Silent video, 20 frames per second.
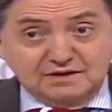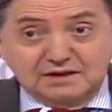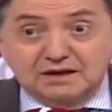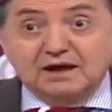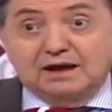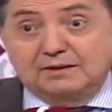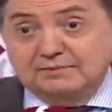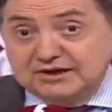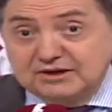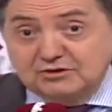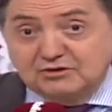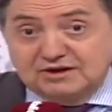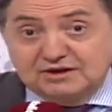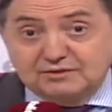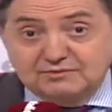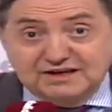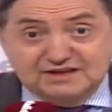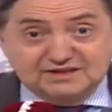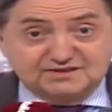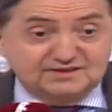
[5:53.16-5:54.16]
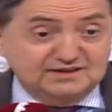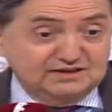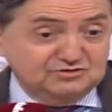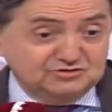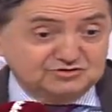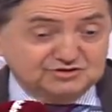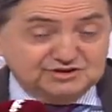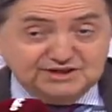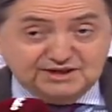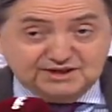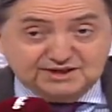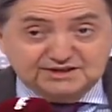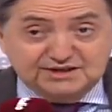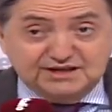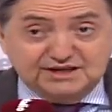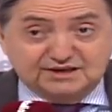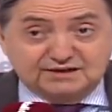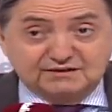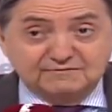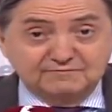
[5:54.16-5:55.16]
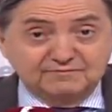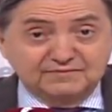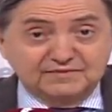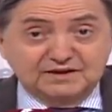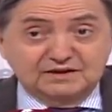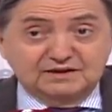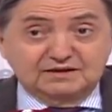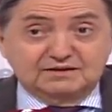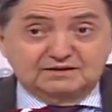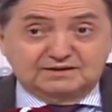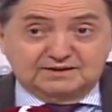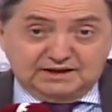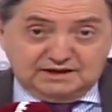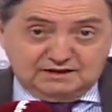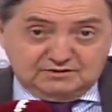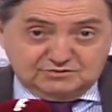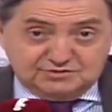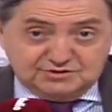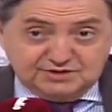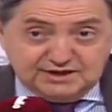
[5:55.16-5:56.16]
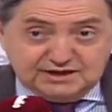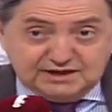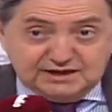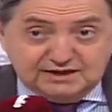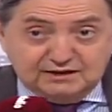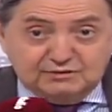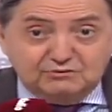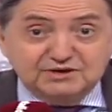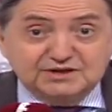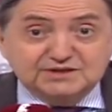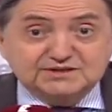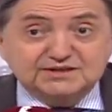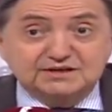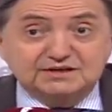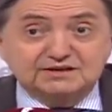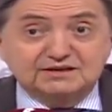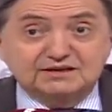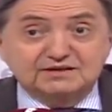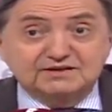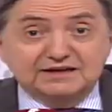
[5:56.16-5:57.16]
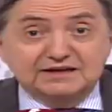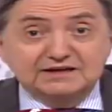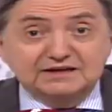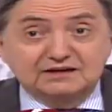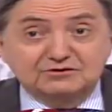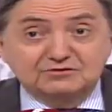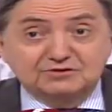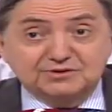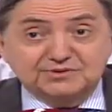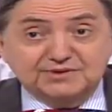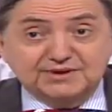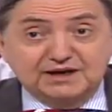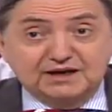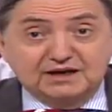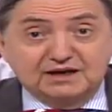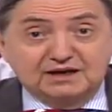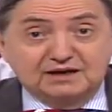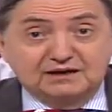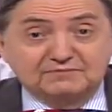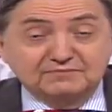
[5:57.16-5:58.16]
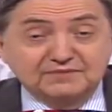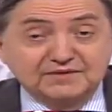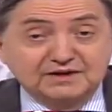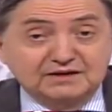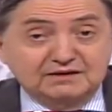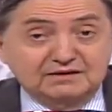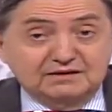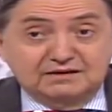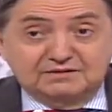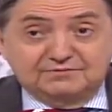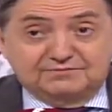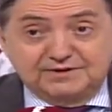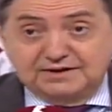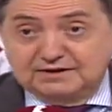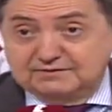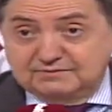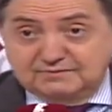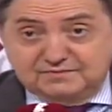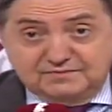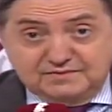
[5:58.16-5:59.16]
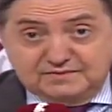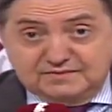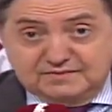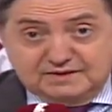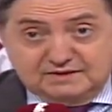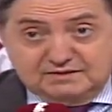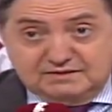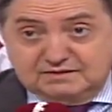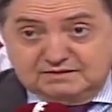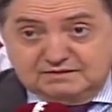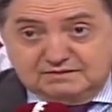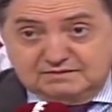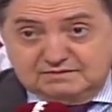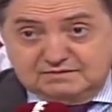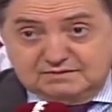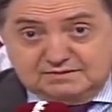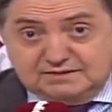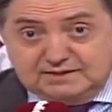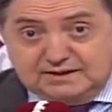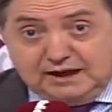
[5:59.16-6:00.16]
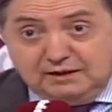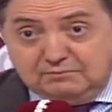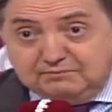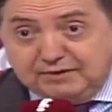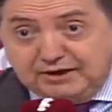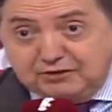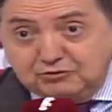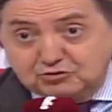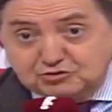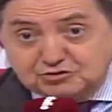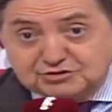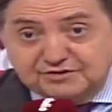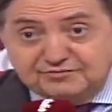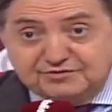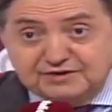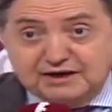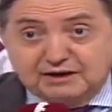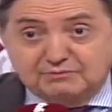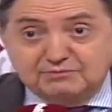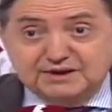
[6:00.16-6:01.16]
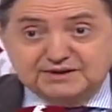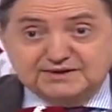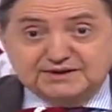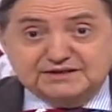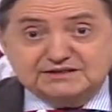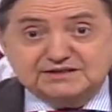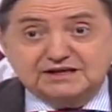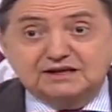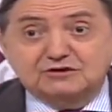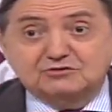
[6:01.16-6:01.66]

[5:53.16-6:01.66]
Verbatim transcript: Amigo además de los Kirchner, de los nicaragüenses de Daniel Ortega, en fin, del Perú si finalmente se